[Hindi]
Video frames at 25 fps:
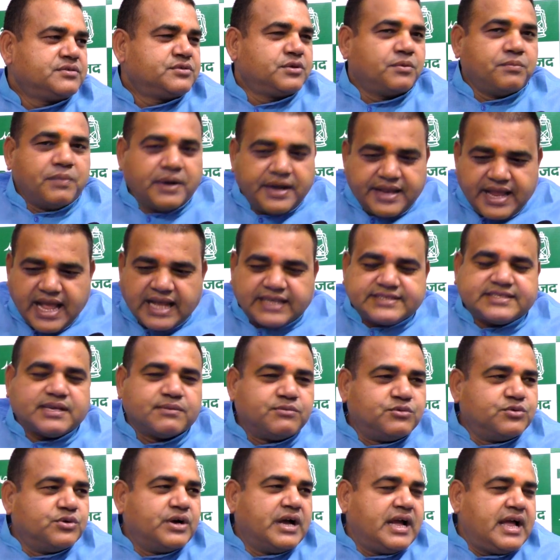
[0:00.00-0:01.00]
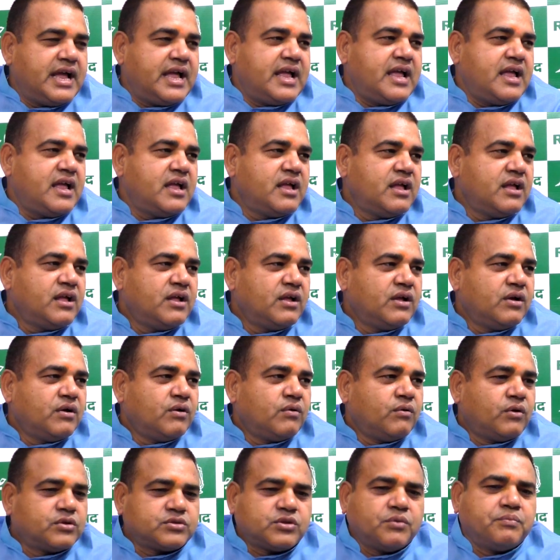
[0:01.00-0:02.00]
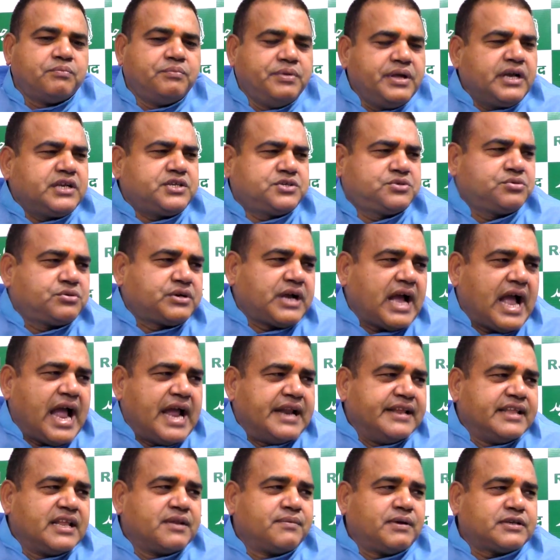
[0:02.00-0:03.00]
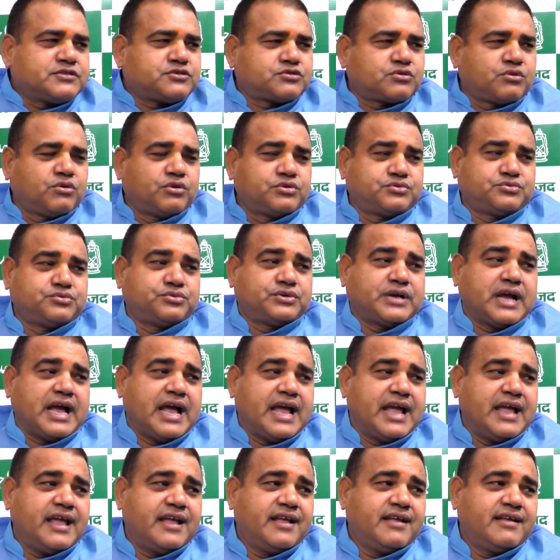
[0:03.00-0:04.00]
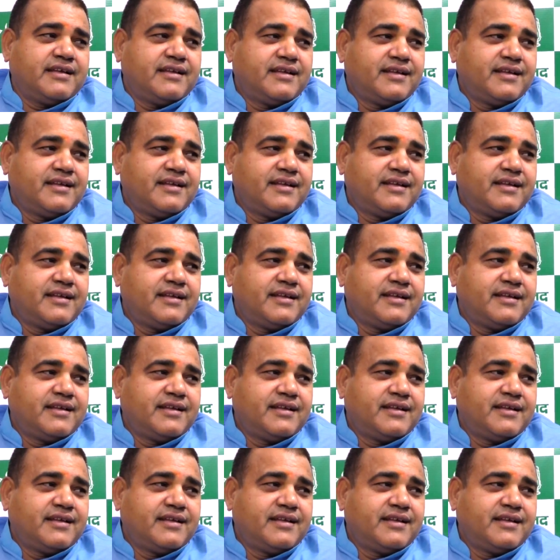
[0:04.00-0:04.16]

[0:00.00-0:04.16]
जो मीडिया समूह है वो तो बिक चुका है निर्वस्त्र हो चुका है